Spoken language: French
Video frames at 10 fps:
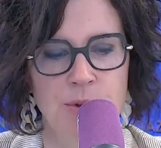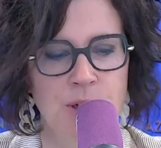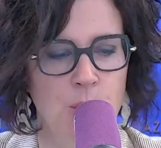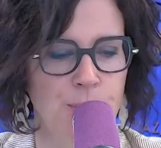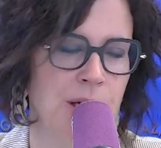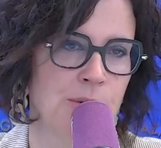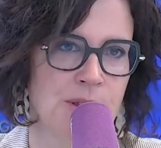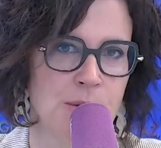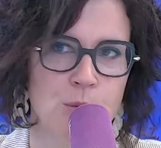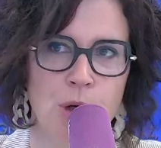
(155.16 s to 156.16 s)
on a repris
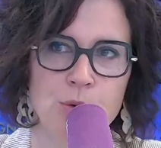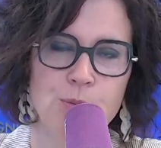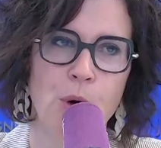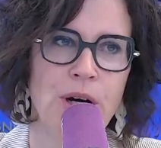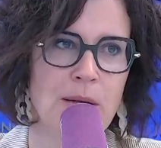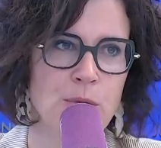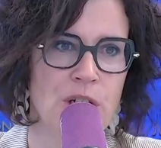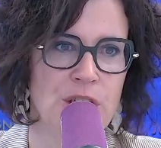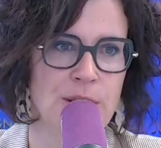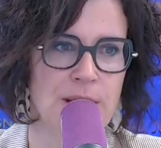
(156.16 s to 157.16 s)
l'ensemble euh, du programme de
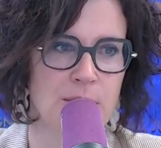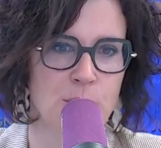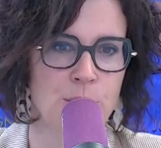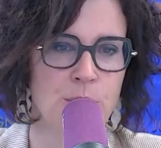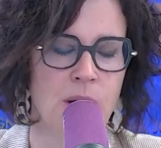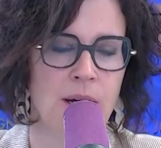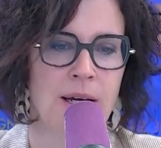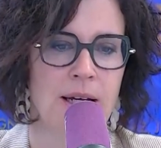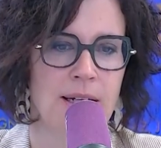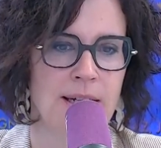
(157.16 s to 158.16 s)
législature
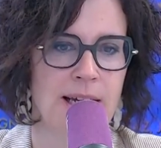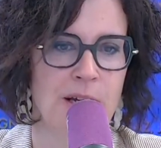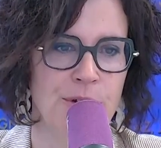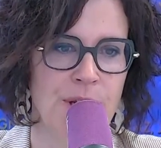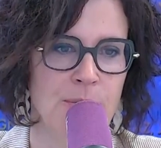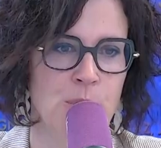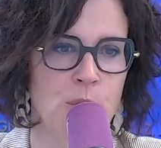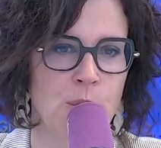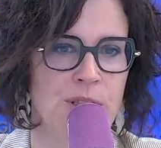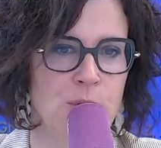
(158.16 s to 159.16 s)
et évidemment
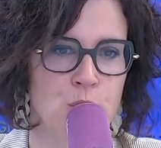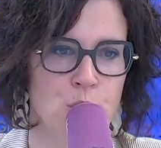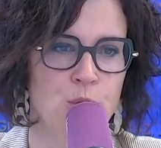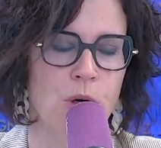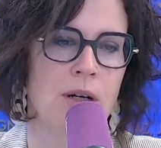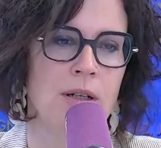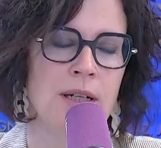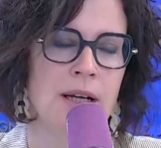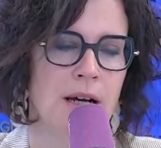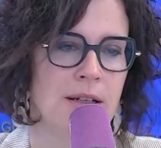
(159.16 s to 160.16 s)
qu'on est toujours
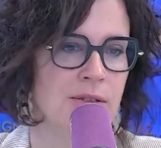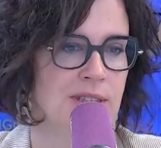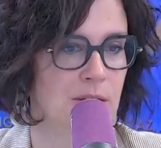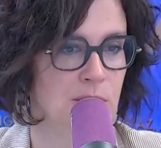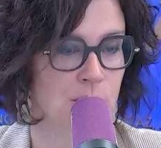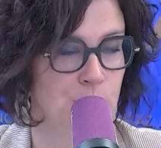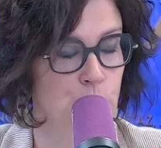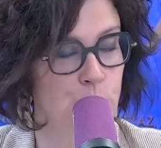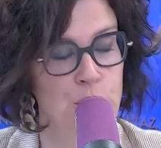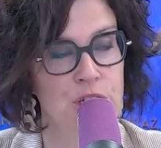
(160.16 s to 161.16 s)
dans,
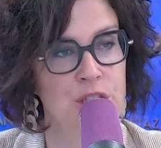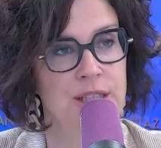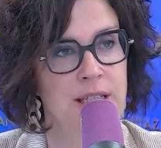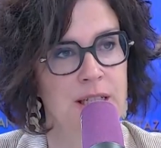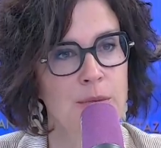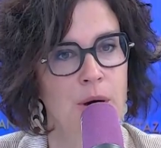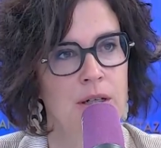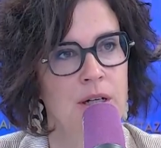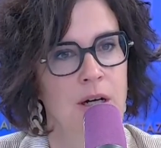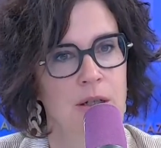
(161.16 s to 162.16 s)
une recherche d'équilibre
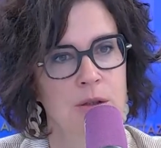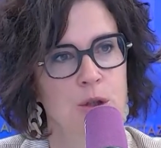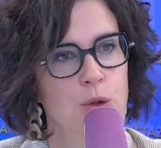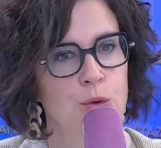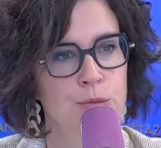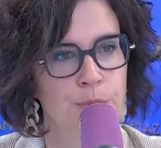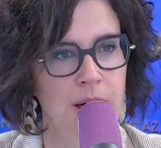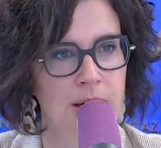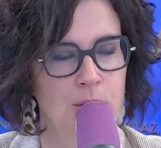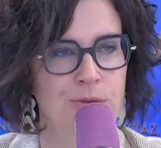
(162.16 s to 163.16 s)
entre, d'une
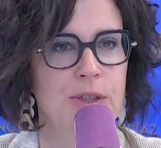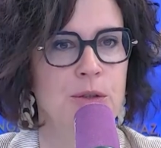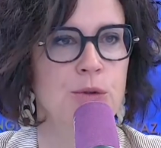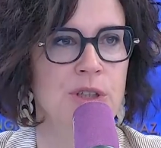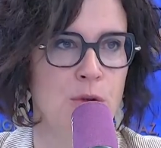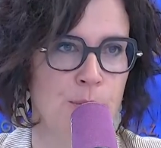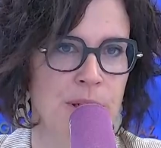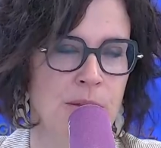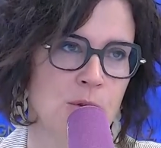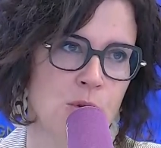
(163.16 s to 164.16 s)
part, le fait de développer
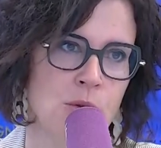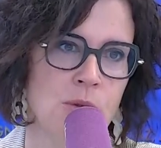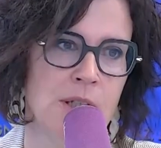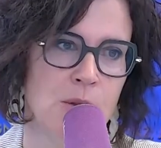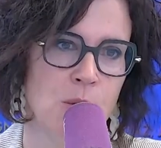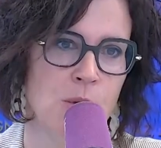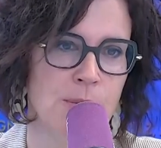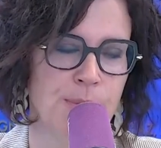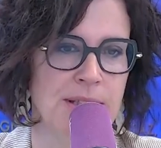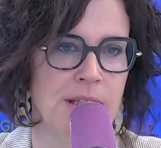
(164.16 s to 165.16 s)
le coton et de
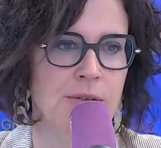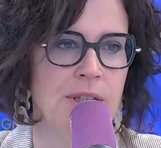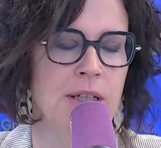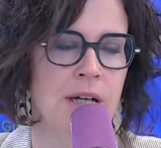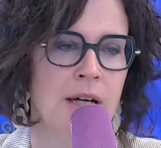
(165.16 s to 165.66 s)
l'autre, préserver